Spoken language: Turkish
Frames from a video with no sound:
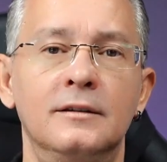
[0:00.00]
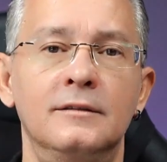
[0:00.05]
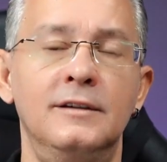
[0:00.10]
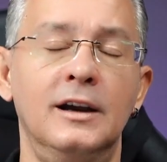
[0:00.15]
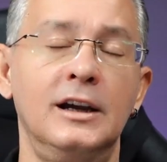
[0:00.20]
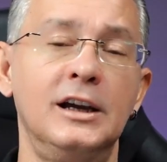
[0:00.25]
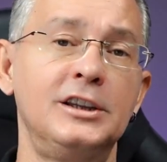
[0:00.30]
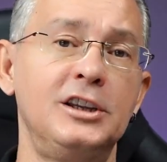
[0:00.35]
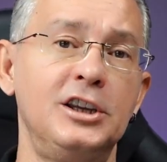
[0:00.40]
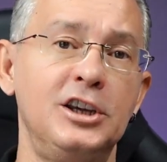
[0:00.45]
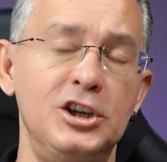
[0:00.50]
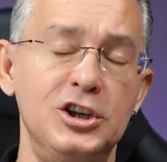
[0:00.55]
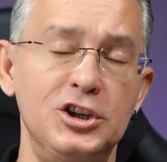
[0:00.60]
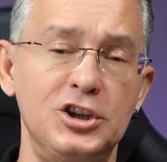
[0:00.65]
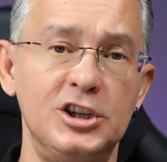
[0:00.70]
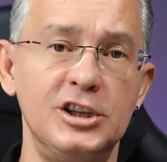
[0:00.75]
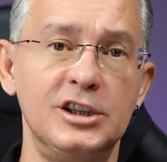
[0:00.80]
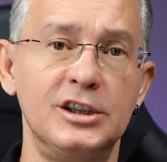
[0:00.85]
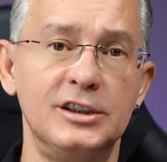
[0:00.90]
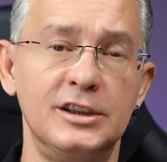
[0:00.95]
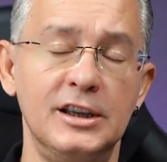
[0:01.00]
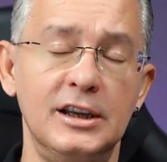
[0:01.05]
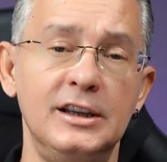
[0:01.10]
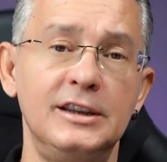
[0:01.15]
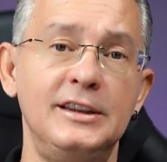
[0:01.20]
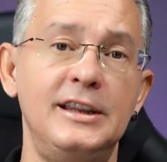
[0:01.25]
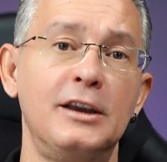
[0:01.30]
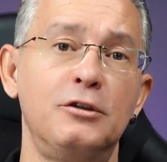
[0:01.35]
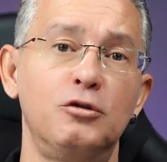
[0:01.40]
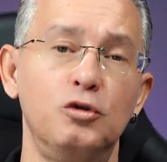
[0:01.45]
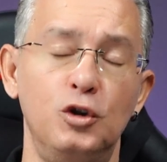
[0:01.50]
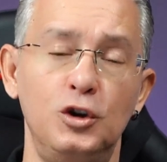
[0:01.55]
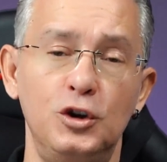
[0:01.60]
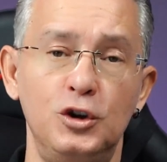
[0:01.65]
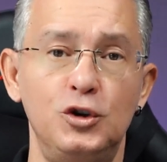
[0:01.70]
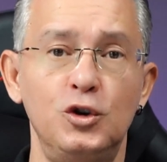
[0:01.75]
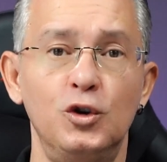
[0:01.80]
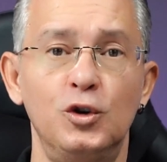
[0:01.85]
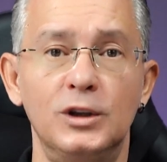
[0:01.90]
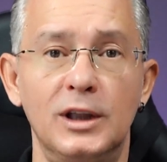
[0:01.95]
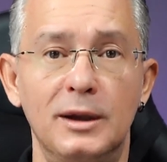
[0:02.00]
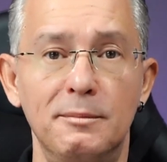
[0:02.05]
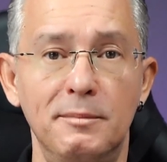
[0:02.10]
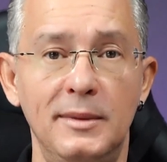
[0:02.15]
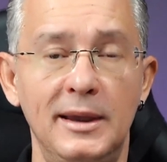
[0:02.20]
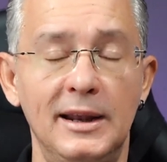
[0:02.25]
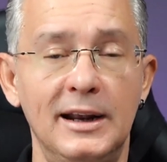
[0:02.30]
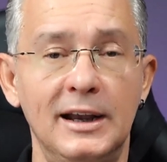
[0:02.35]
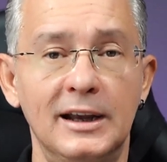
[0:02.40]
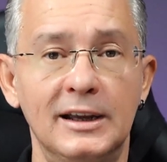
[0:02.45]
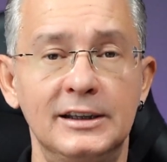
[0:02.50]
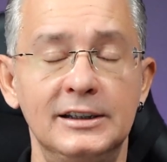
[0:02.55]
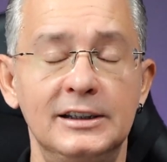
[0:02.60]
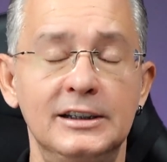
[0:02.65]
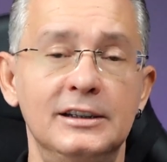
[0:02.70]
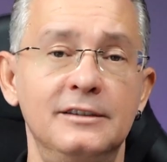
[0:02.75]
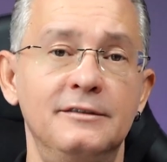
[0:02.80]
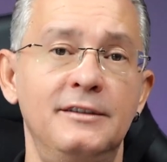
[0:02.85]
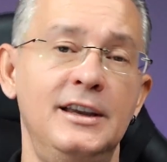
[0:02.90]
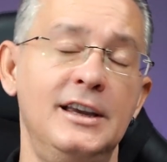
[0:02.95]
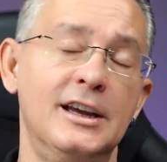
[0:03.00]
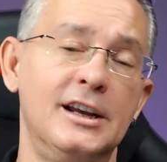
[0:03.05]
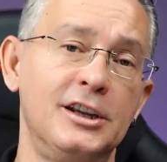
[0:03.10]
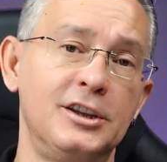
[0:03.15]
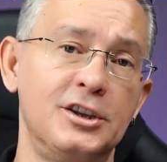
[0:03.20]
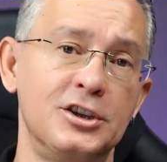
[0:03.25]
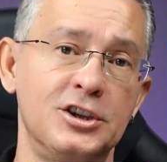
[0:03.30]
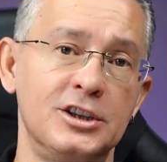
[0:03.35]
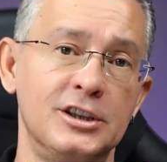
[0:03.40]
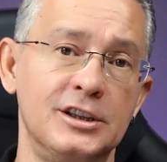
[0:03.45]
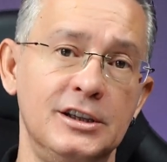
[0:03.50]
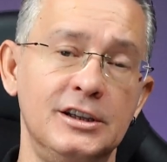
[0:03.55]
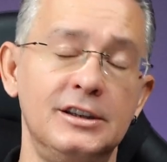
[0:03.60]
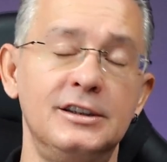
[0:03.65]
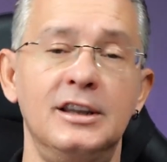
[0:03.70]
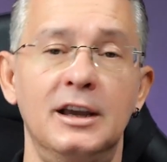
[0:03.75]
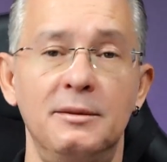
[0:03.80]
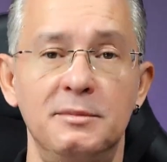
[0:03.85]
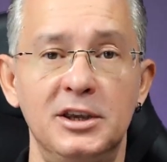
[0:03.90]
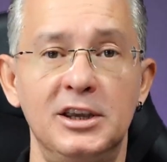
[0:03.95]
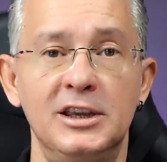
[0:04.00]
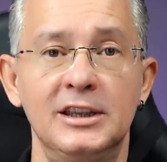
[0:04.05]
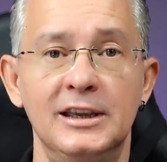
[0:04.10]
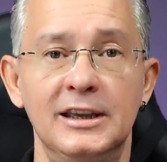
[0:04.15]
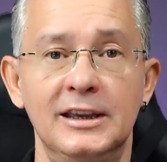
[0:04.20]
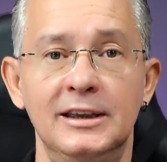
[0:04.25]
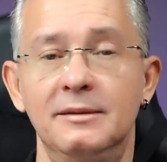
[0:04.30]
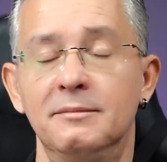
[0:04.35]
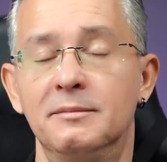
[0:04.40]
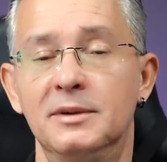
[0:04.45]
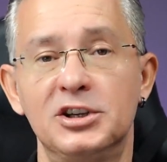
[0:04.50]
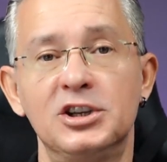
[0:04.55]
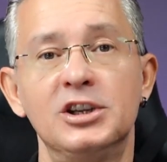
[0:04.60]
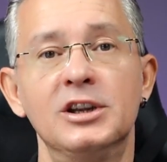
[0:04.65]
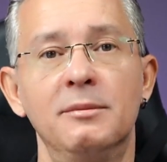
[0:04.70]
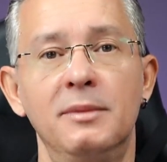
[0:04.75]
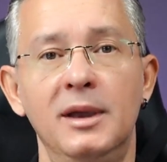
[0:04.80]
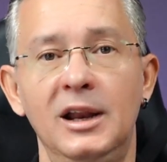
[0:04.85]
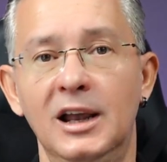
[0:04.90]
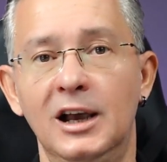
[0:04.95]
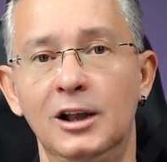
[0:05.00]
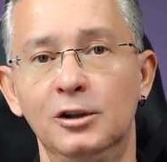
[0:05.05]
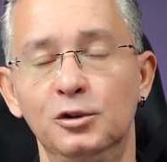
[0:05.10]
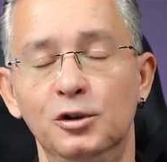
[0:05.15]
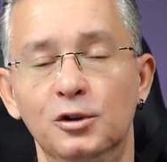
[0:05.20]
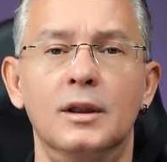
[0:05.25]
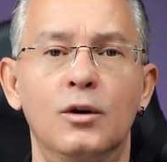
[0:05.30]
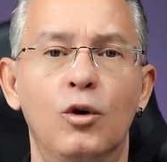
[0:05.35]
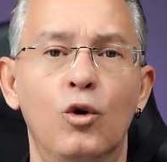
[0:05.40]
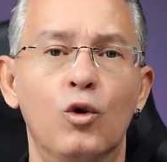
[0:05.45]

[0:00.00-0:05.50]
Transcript: Fakat ikinci yılında teknolojiye olan merakı ve yaratıcılığı tabii ki de başına bela alıyordu.